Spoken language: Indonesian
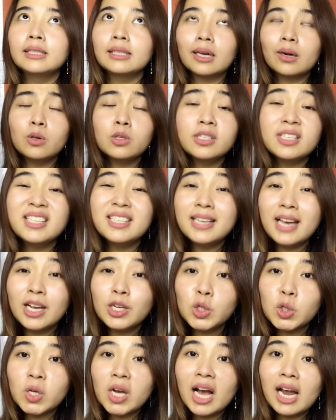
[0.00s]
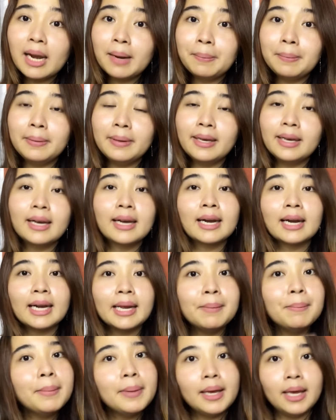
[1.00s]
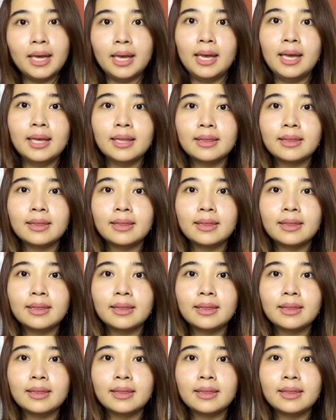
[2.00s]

terus dia juga lebih creamy